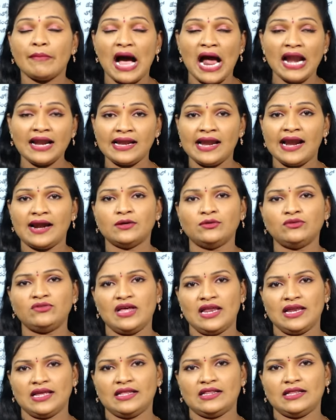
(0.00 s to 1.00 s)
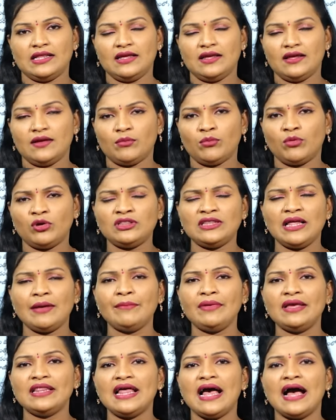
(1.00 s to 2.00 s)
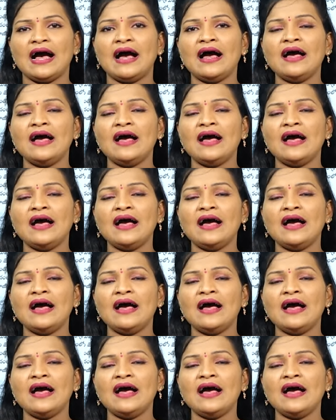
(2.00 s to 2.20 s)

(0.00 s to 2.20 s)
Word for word: మాట్లాడు జరిగింది మొత్తం మీద